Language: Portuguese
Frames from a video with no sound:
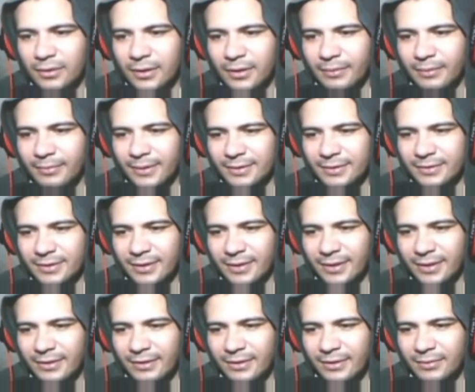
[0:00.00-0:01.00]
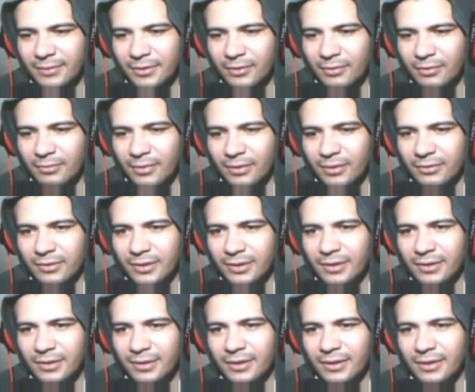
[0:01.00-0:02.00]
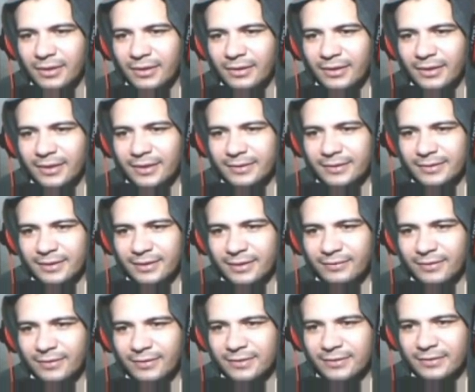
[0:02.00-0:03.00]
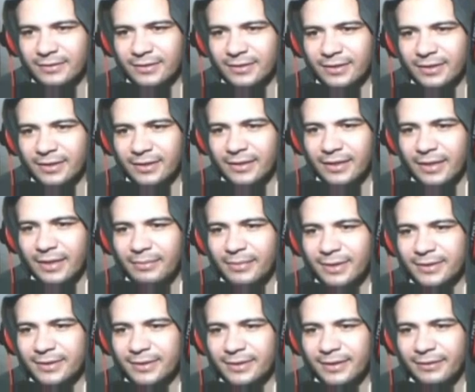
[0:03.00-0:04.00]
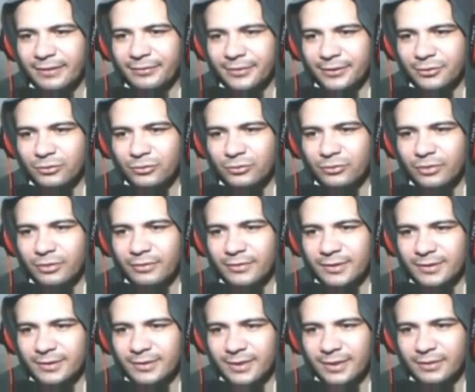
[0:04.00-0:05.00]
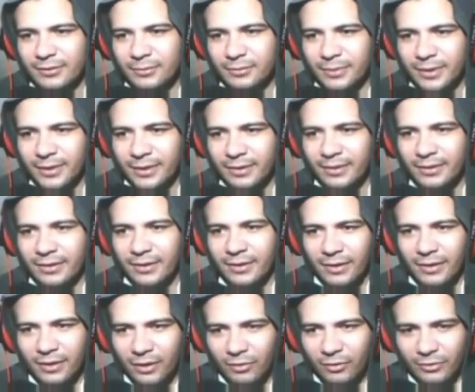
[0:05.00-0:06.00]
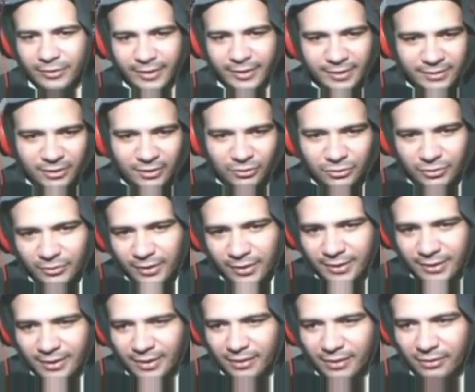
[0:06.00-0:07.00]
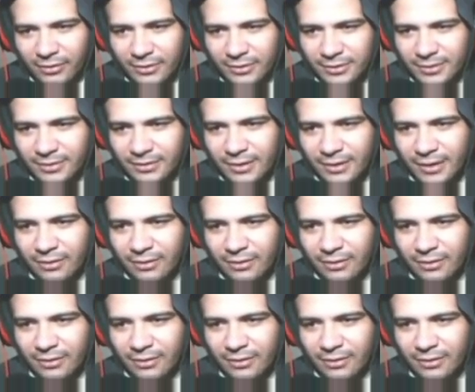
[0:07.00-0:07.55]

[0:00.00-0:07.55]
Mas isso aí é grama normal. O que você tá fazendo aqui. E tem mais lá na frente. Eu não vou avançar não, porque eu vou testar o jogo aqui na costa, na